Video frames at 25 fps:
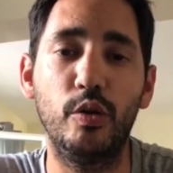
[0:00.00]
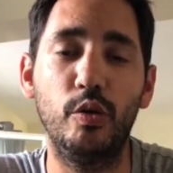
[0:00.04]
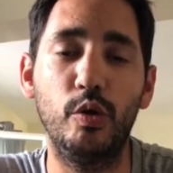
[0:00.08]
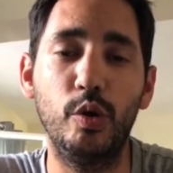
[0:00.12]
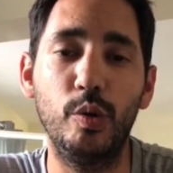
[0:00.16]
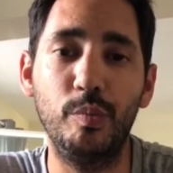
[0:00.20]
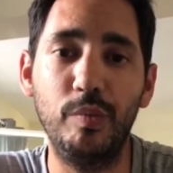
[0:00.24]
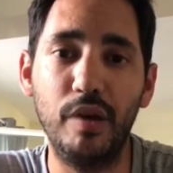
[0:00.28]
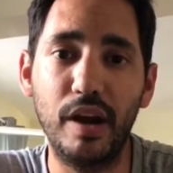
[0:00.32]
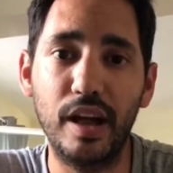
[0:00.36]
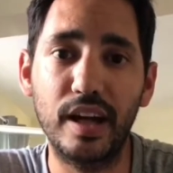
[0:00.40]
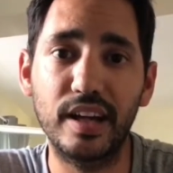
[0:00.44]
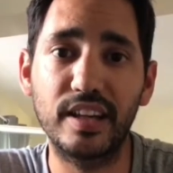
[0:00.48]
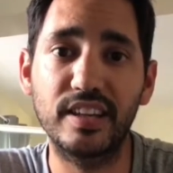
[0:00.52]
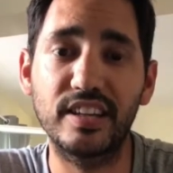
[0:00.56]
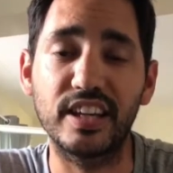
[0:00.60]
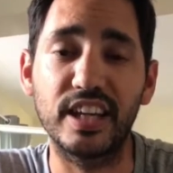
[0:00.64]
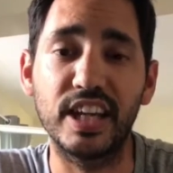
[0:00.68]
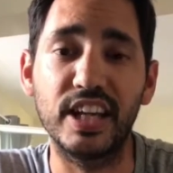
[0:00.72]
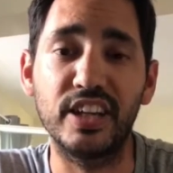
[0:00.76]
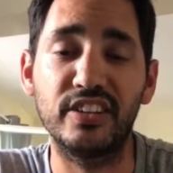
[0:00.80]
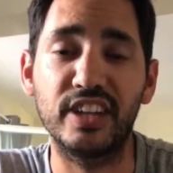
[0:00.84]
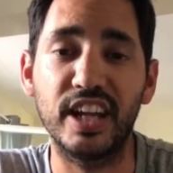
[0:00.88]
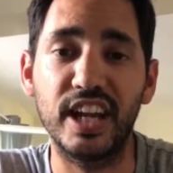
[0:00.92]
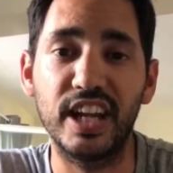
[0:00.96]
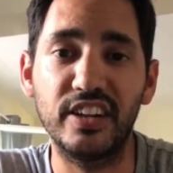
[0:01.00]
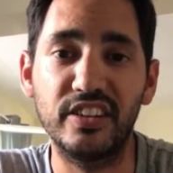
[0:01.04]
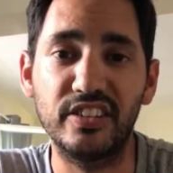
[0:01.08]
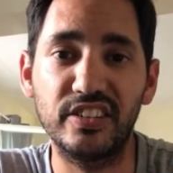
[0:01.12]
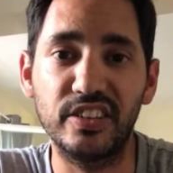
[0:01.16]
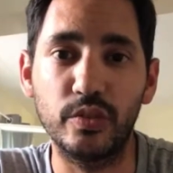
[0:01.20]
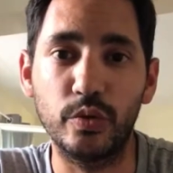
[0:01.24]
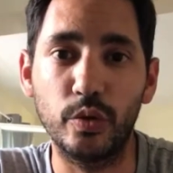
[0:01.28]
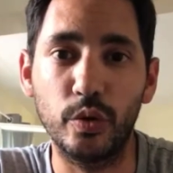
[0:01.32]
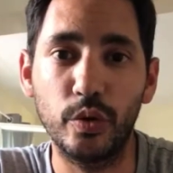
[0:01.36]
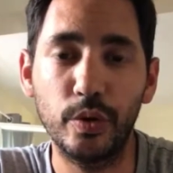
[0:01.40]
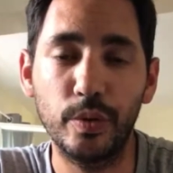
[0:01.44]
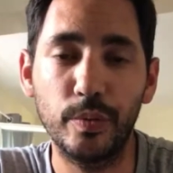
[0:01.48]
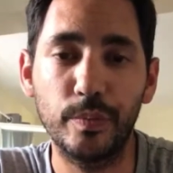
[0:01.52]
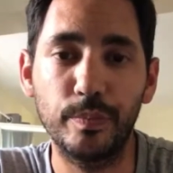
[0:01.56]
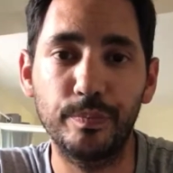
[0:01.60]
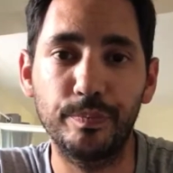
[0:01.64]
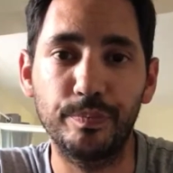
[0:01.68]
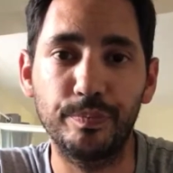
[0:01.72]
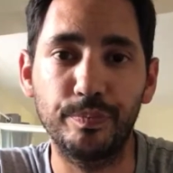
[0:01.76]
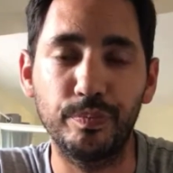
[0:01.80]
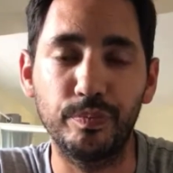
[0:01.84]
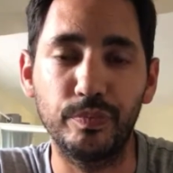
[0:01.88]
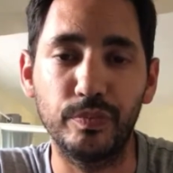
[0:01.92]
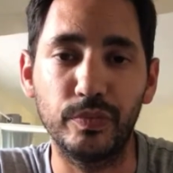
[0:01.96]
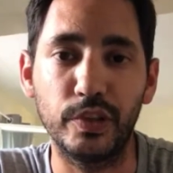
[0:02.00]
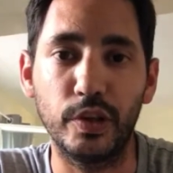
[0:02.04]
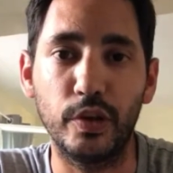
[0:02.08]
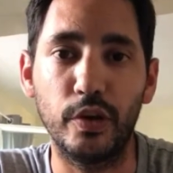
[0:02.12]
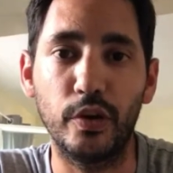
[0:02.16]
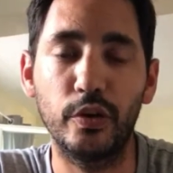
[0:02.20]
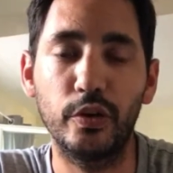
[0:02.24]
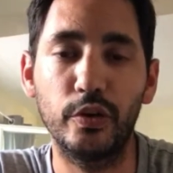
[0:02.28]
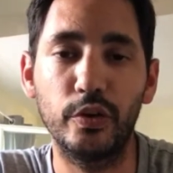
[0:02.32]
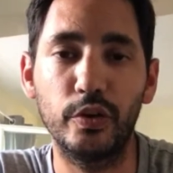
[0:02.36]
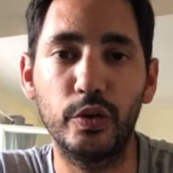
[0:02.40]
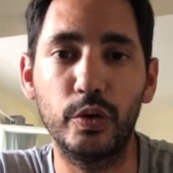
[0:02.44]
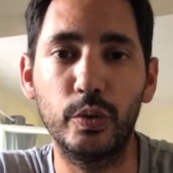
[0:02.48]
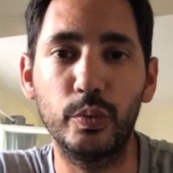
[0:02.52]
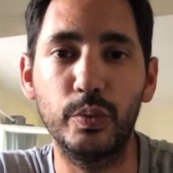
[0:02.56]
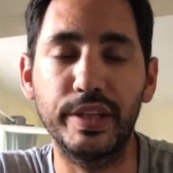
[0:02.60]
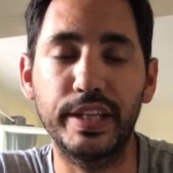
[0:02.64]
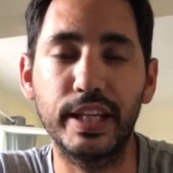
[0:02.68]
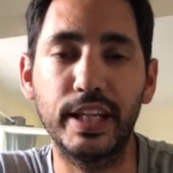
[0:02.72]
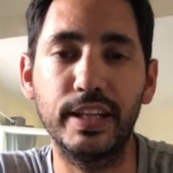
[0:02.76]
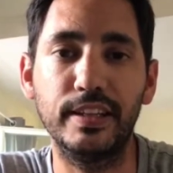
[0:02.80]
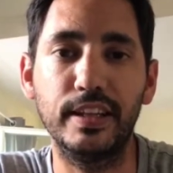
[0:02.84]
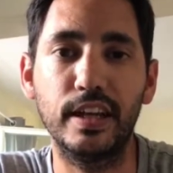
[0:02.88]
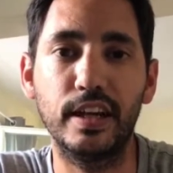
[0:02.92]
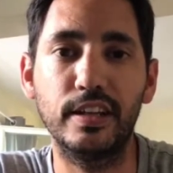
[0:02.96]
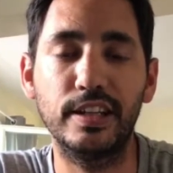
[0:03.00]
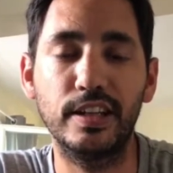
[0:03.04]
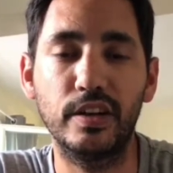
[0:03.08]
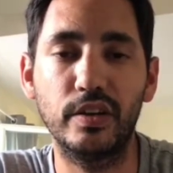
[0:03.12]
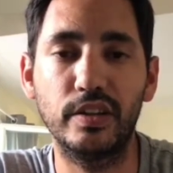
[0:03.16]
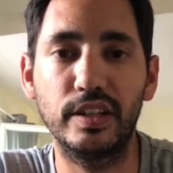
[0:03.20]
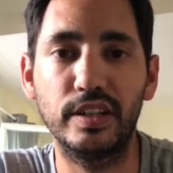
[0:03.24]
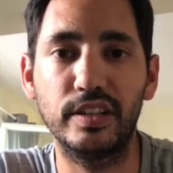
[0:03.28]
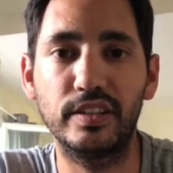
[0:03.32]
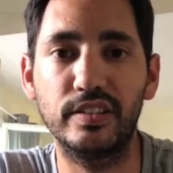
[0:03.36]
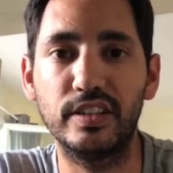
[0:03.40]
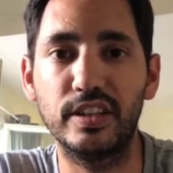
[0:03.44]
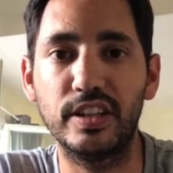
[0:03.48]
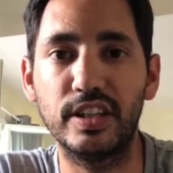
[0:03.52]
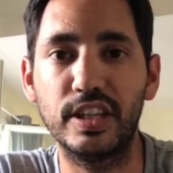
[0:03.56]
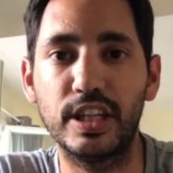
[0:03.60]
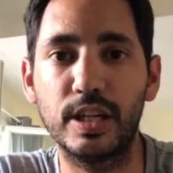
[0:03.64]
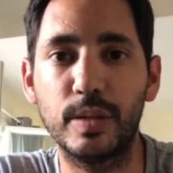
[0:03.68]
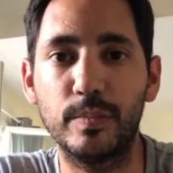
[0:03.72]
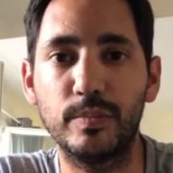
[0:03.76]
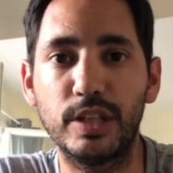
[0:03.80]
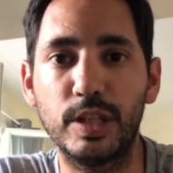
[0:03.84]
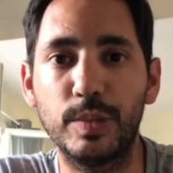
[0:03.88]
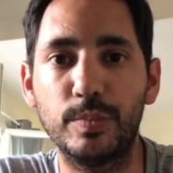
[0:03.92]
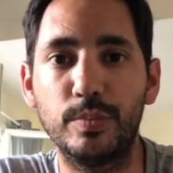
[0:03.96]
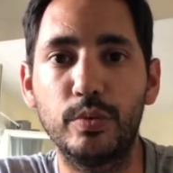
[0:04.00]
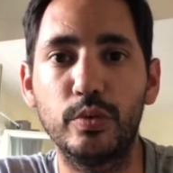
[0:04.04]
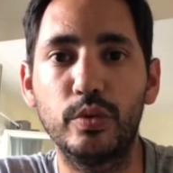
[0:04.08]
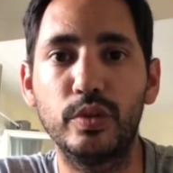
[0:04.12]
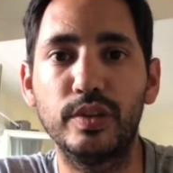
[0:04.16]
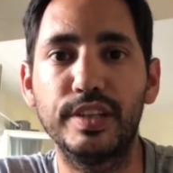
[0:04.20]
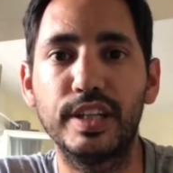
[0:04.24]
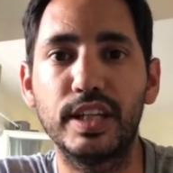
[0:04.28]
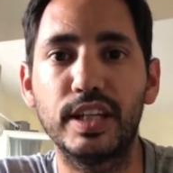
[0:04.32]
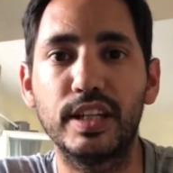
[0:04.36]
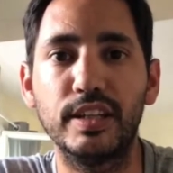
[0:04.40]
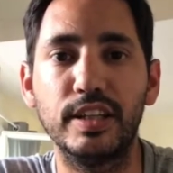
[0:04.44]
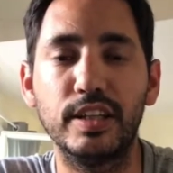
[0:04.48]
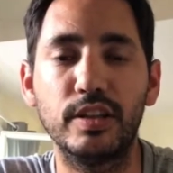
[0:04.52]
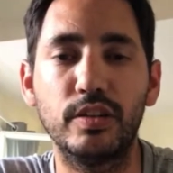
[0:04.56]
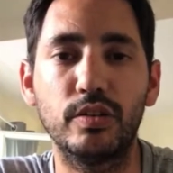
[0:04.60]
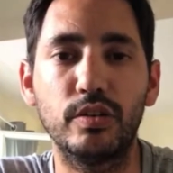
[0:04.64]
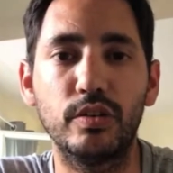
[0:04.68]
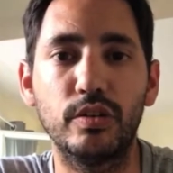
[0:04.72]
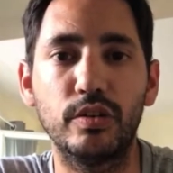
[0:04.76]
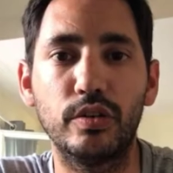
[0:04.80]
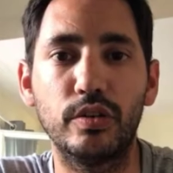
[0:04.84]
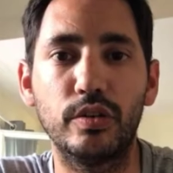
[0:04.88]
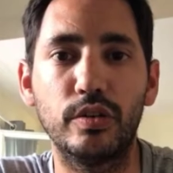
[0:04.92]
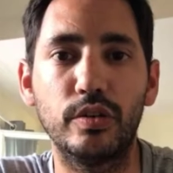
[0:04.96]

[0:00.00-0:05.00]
Le black c'est le D'ailleurs, euh, le week-end dernier, on a essayé un petit peu une technique